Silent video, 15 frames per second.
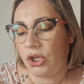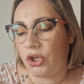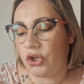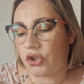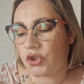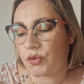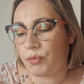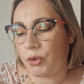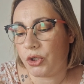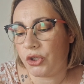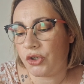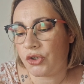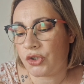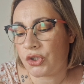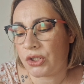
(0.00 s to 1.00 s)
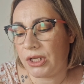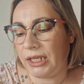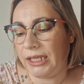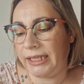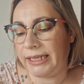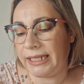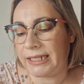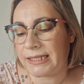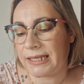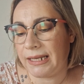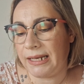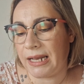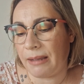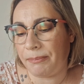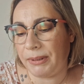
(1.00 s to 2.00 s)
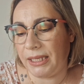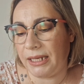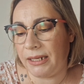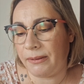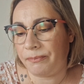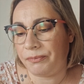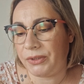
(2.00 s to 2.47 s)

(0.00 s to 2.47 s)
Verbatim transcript: los poros y tensan la piel.